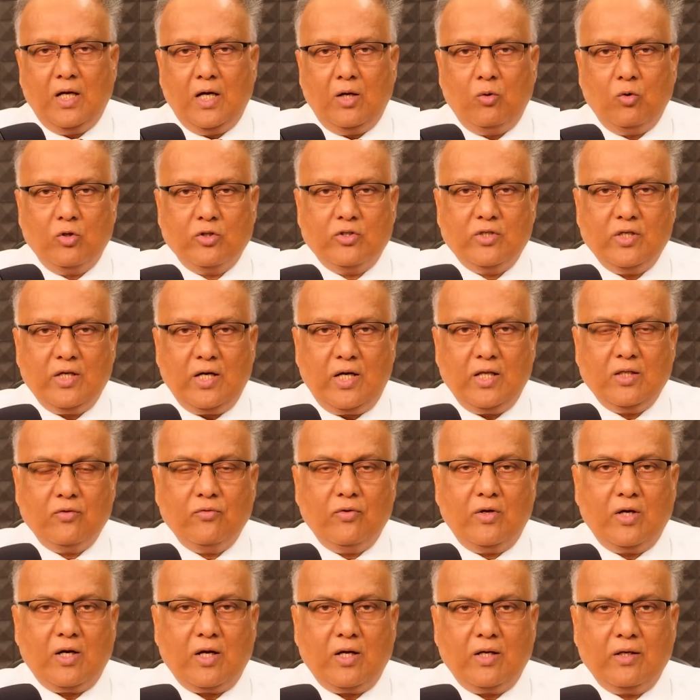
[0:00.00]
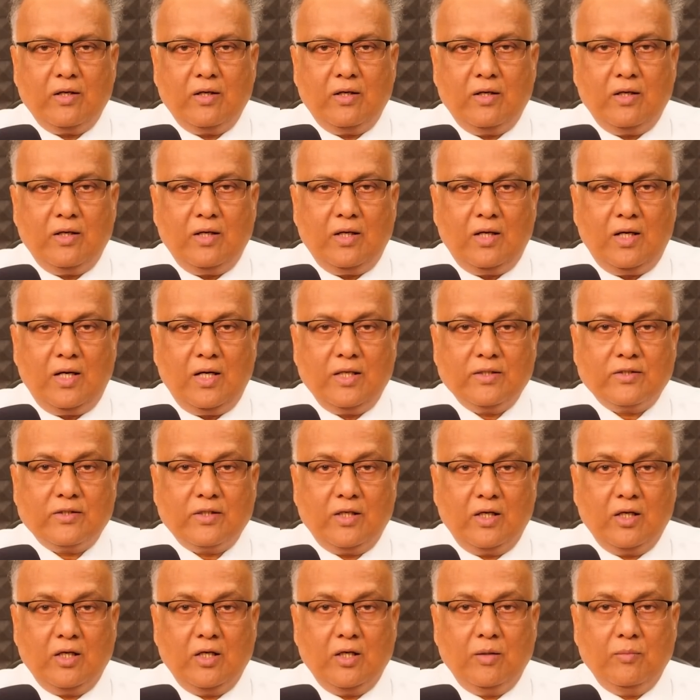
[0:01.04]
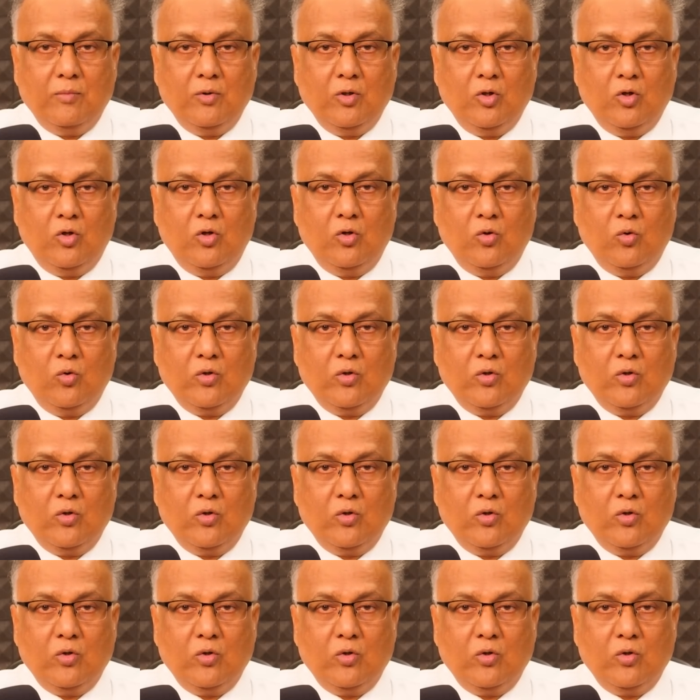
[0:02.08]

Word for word: ఆ వచ్చే ఆదివారాన ఆ సంఘములో